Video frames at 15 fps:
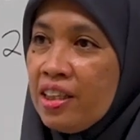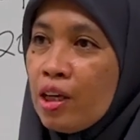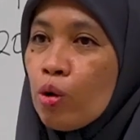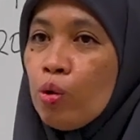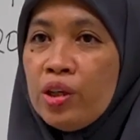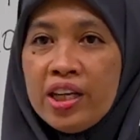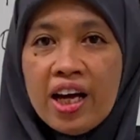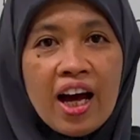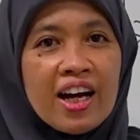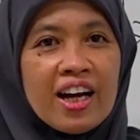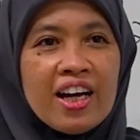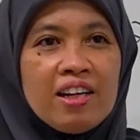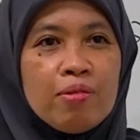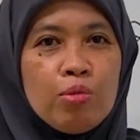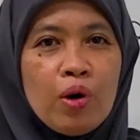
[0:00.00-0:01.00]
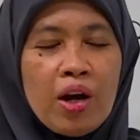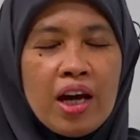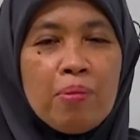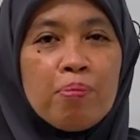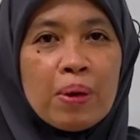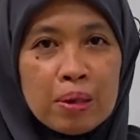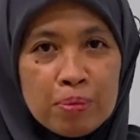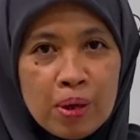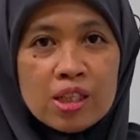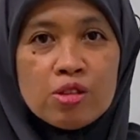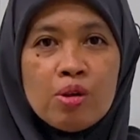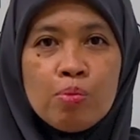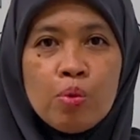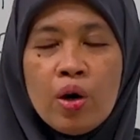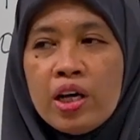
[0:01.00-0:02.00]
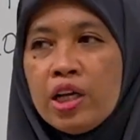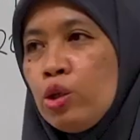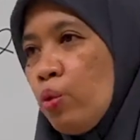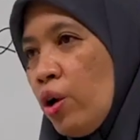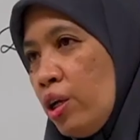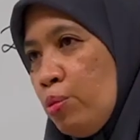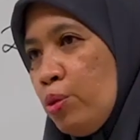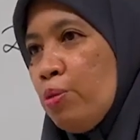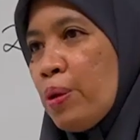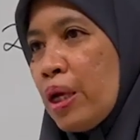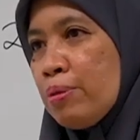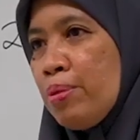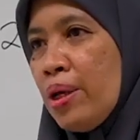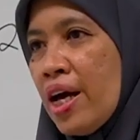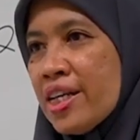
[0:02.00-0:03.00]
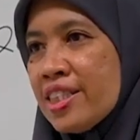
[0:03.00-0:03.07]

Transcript: kuliah akan dimulai 14 Februari 2022.